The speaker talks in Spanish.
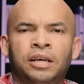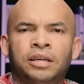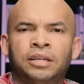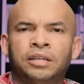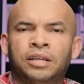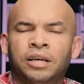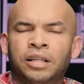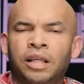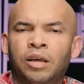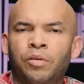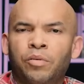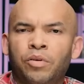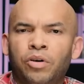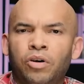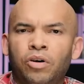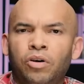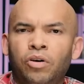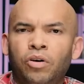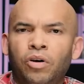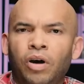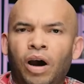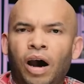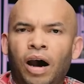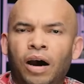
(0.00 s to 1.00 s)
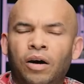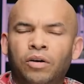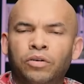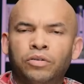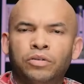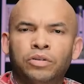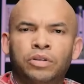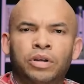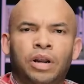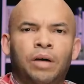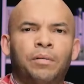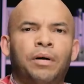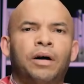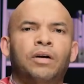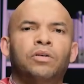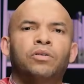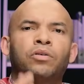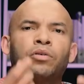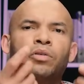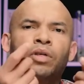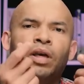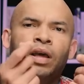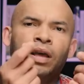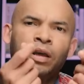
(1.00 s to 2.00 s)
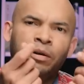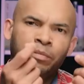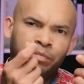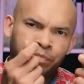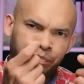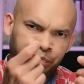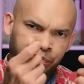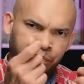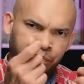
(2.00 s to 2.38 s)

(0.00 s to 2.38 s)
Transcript: se debió a un trabajo de